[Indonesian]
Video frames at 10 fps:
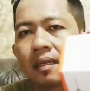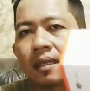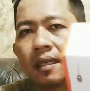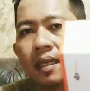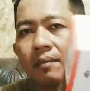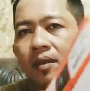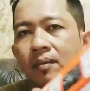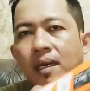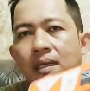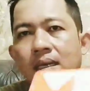ini
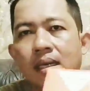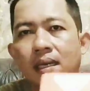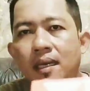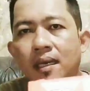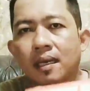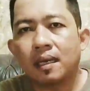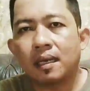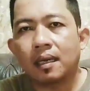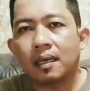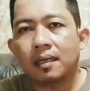belum ada
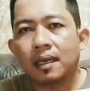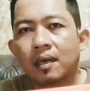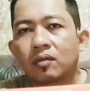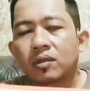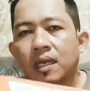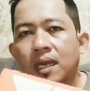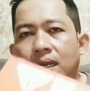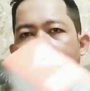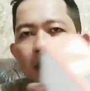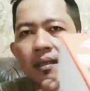yang
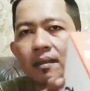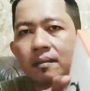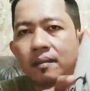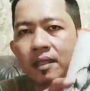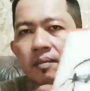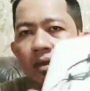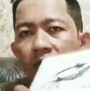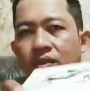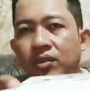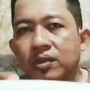rusak masih
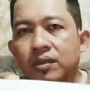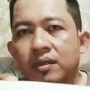bagus